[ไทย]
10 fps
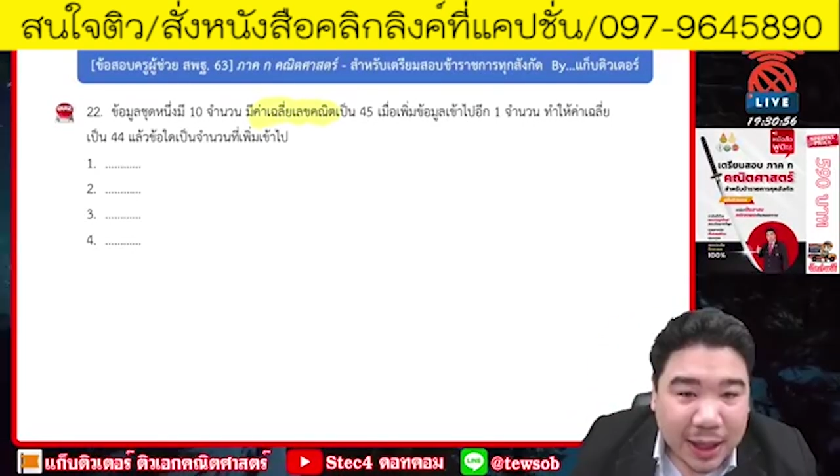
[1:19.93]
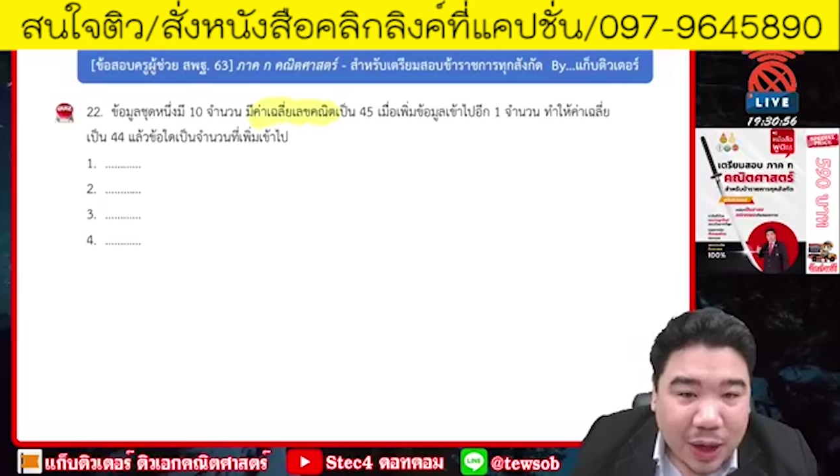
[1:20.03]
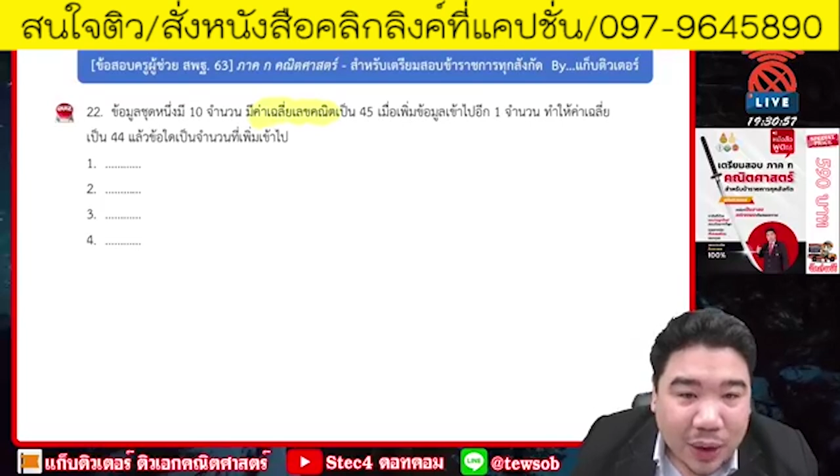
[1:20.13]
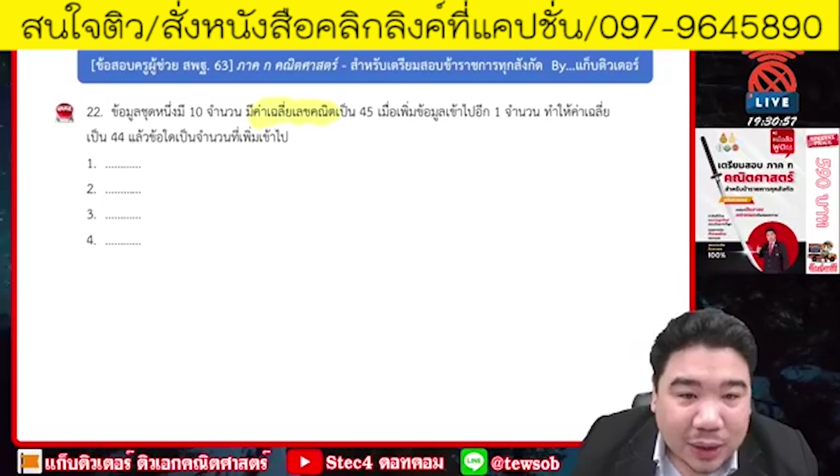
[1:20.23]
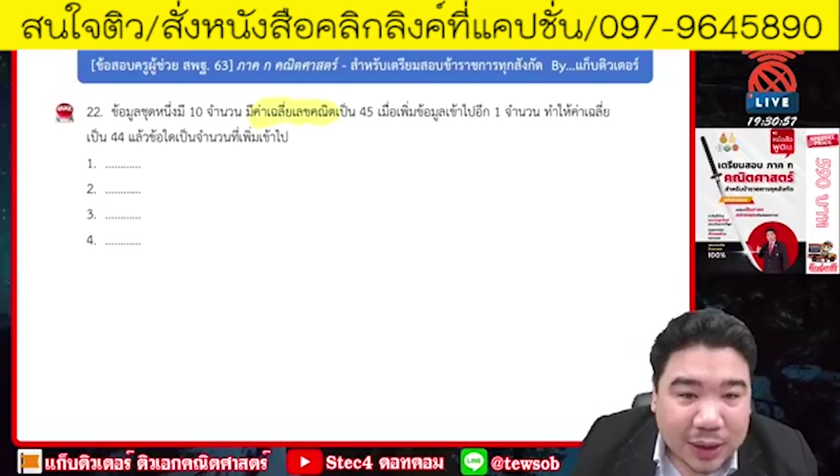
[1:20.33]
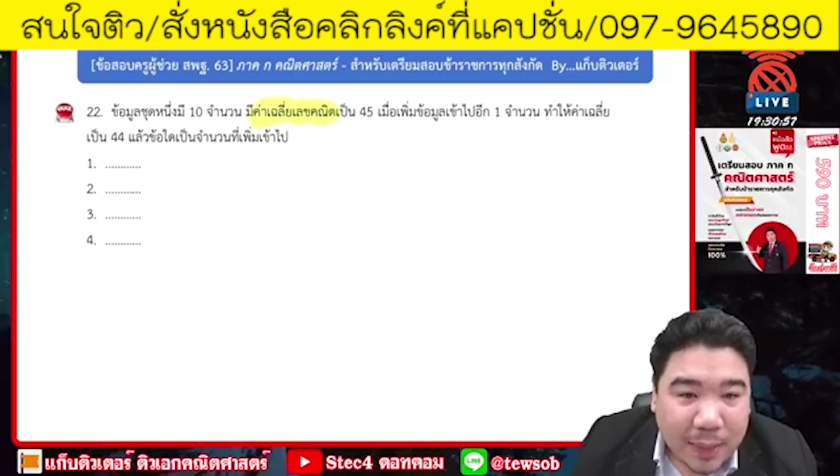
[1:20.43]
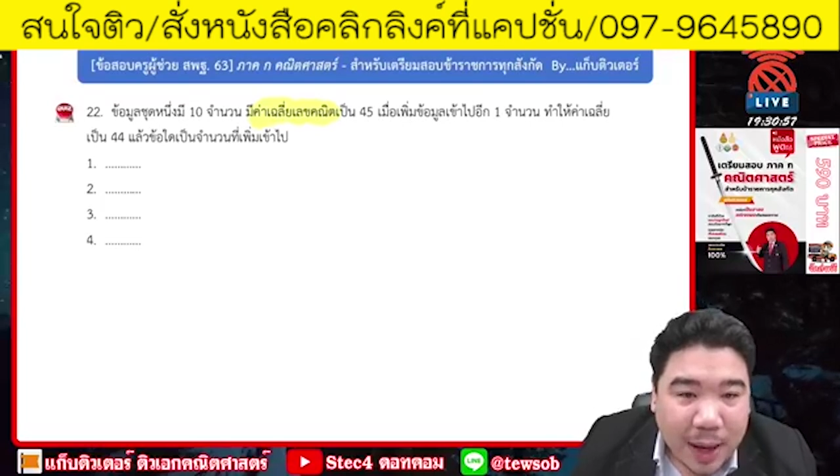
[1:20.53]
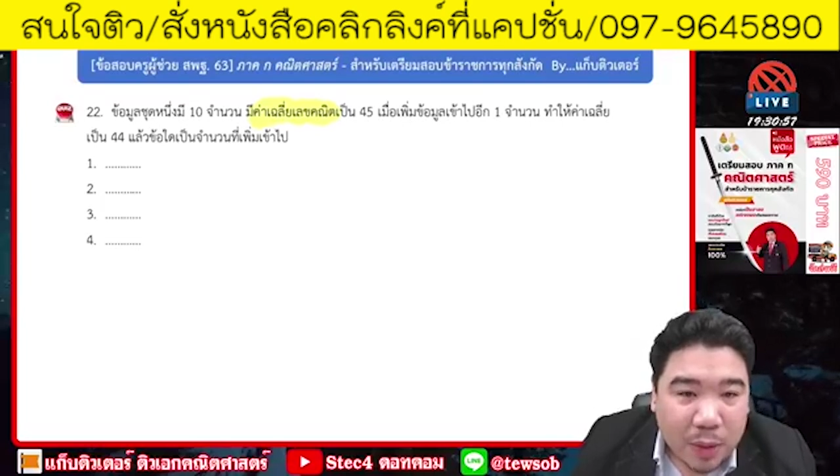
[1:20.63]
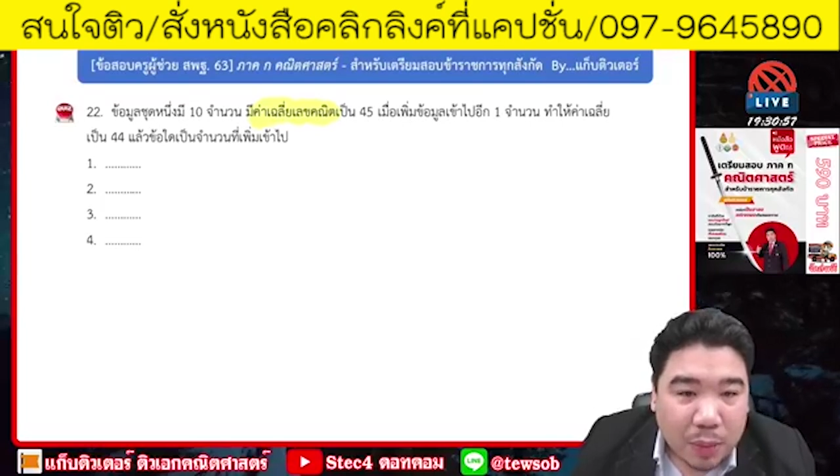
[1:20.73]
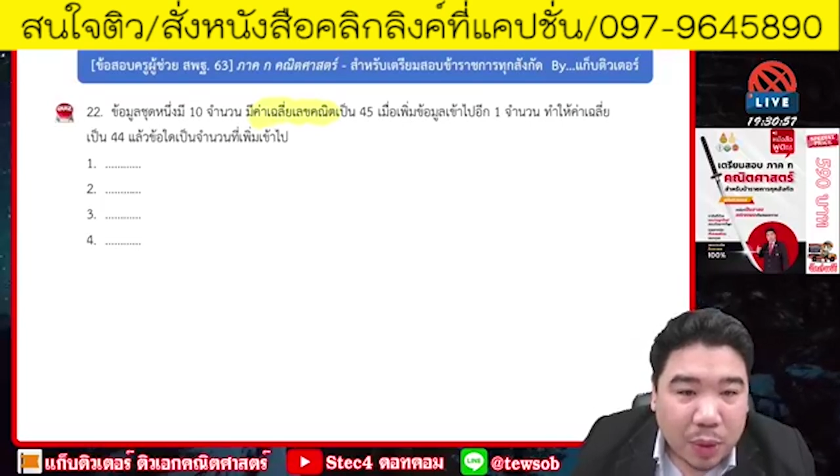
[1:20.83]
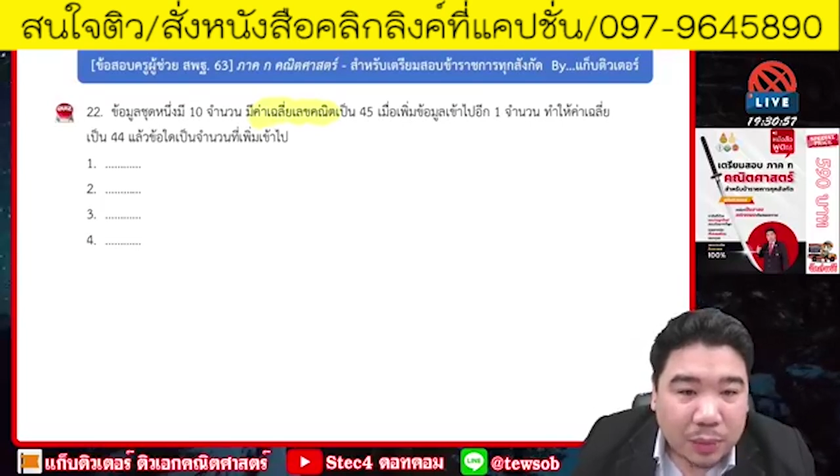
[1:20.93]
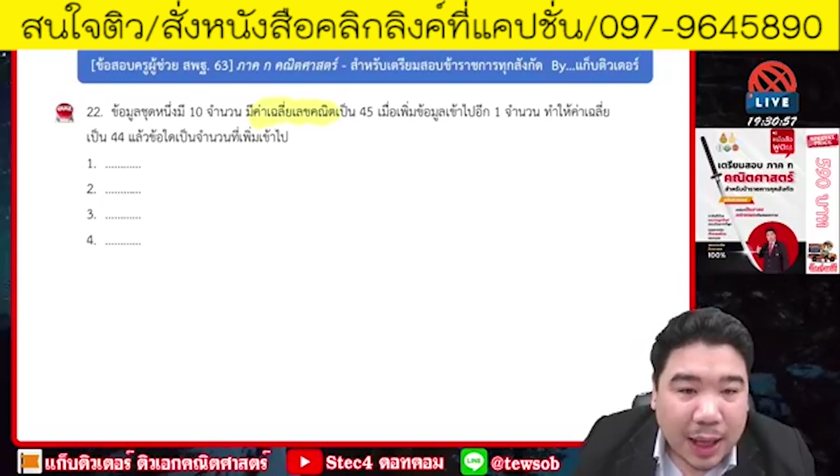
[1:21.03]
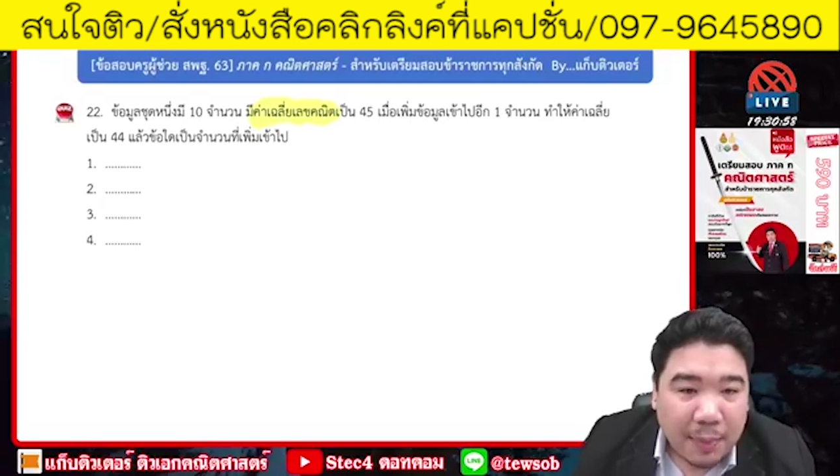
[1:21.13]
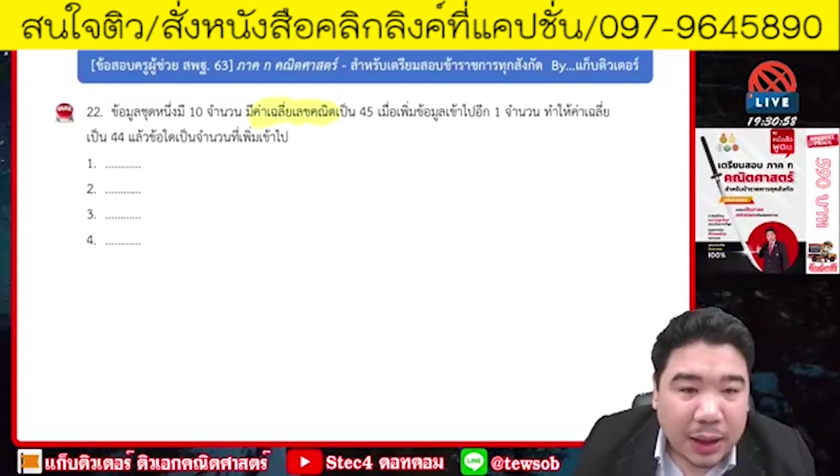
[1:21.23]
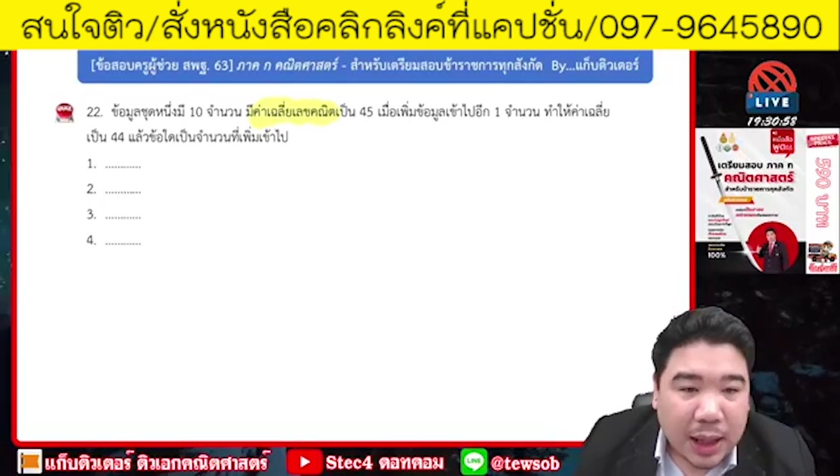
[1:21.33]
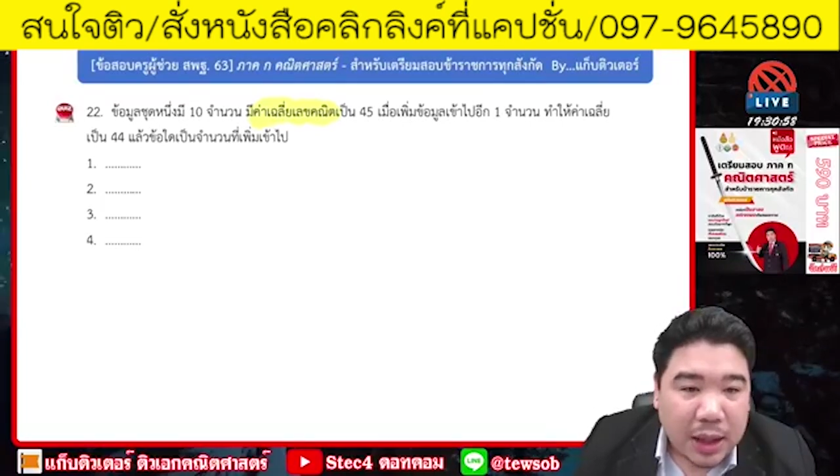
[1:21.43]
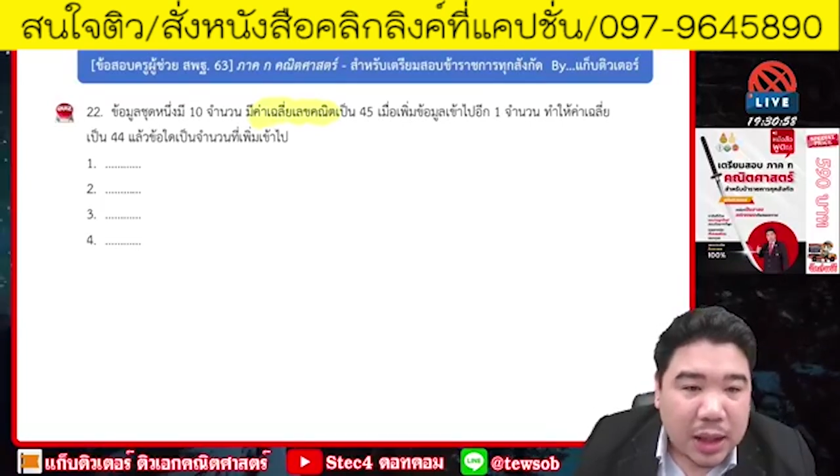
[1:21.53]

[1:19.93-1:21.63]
น้องสามารถบอกผมทำไม่ทัน